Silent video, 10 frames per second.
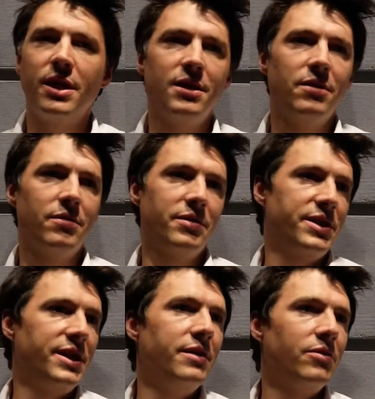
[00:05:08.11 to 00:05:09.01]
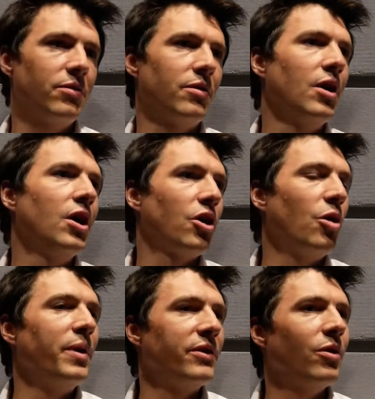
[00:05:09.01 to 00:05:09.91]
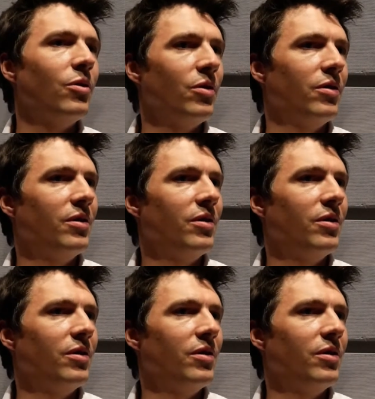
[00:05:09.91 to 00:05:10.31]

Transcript: qu'elle euh, cite euh, comme étant